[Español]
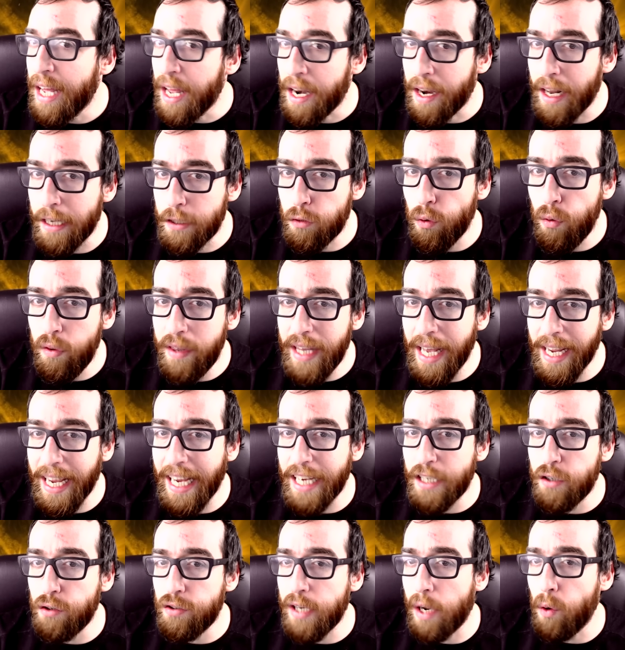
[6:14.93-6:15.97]
Resulta
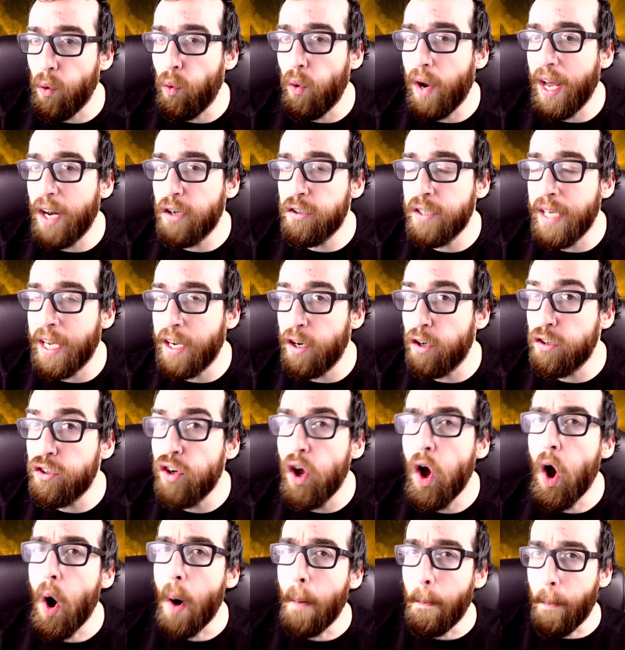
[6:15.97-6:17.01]
que esos agujeros negros
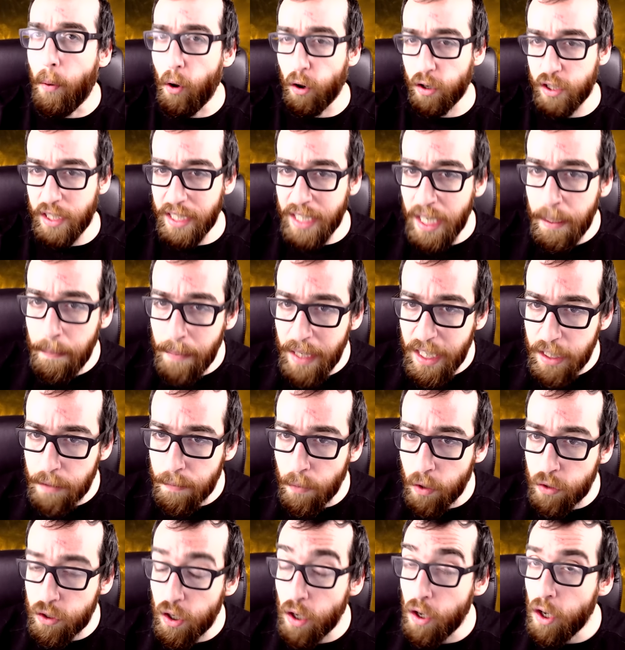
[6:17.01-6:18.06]
por sí
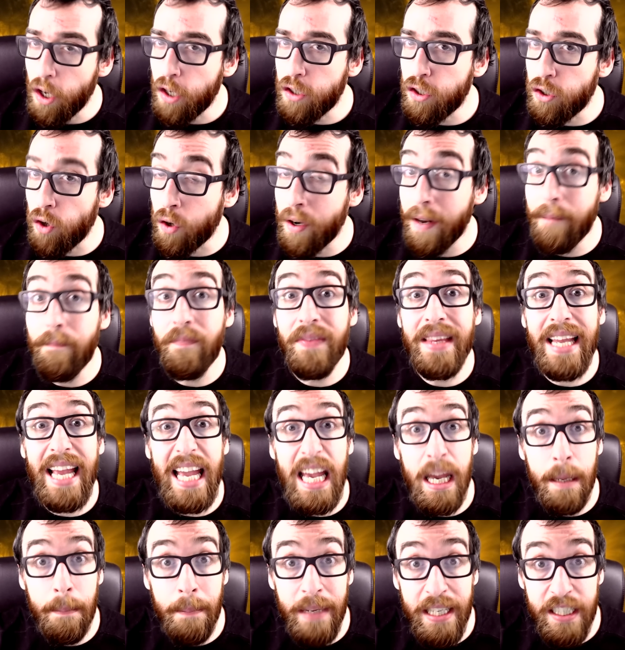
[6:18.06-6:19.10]
mismos son
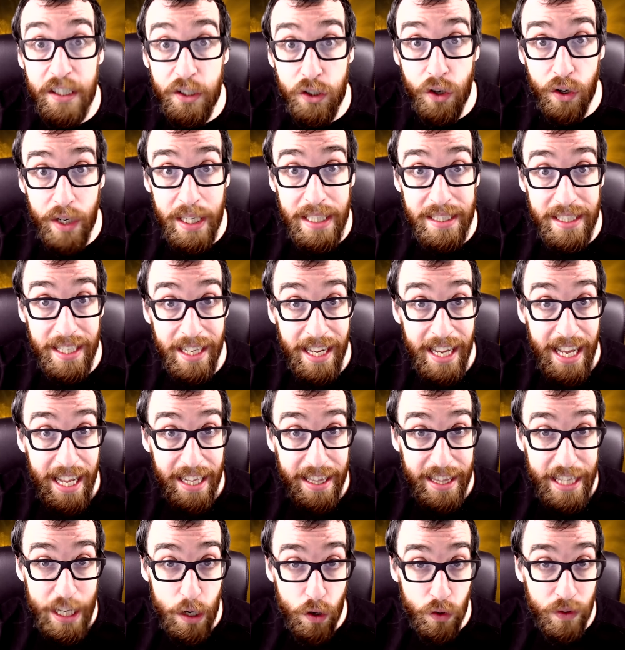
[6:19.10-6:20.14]
emisores
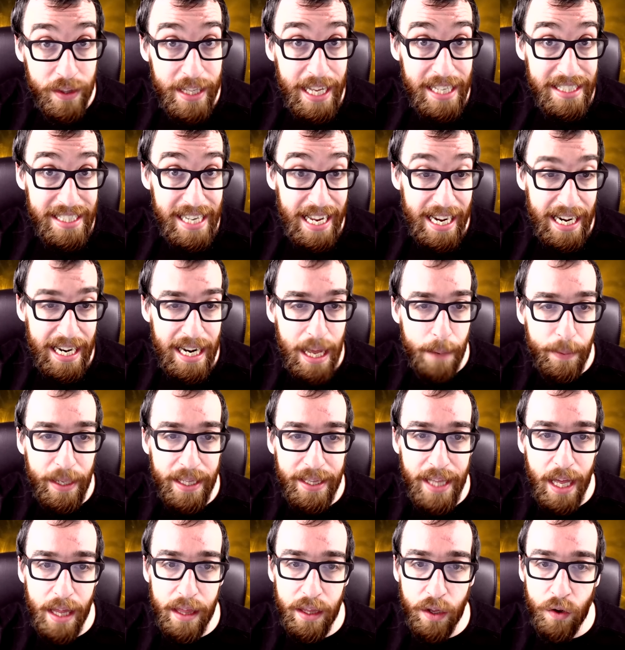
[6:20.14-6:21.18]
de ondas
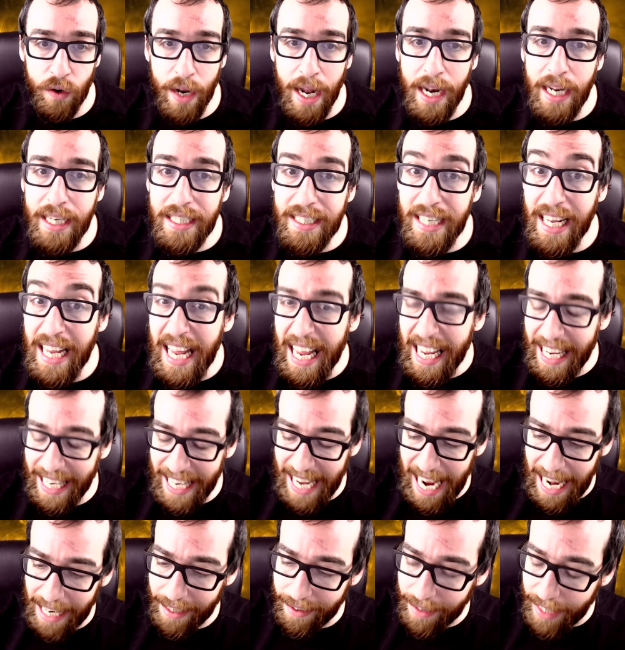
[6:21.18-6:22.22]
gravitacionales
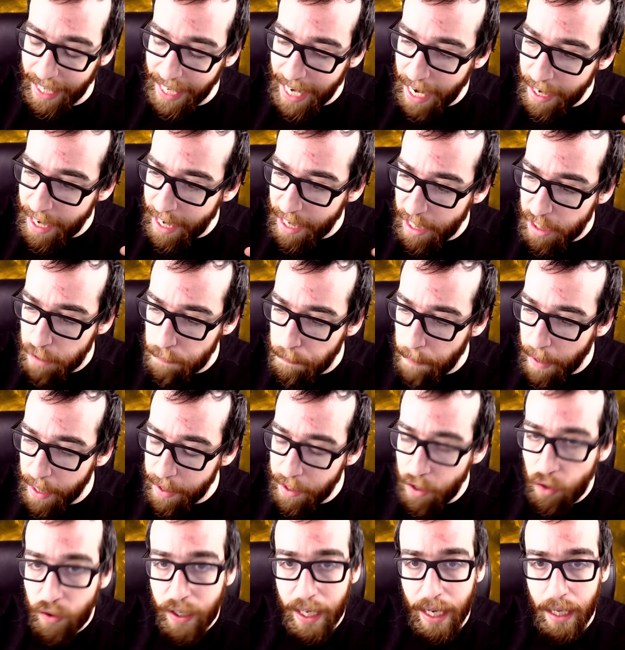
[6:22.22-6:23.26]
que alteran el
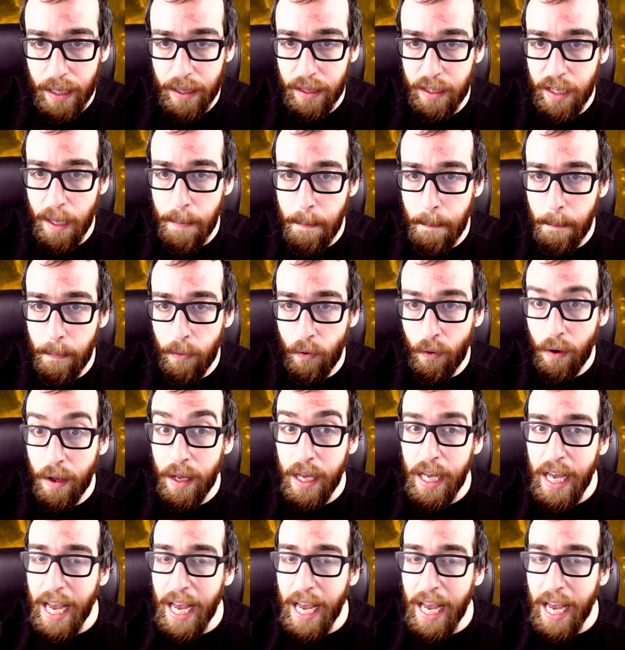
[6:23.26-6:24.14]
espacio y el tiempo.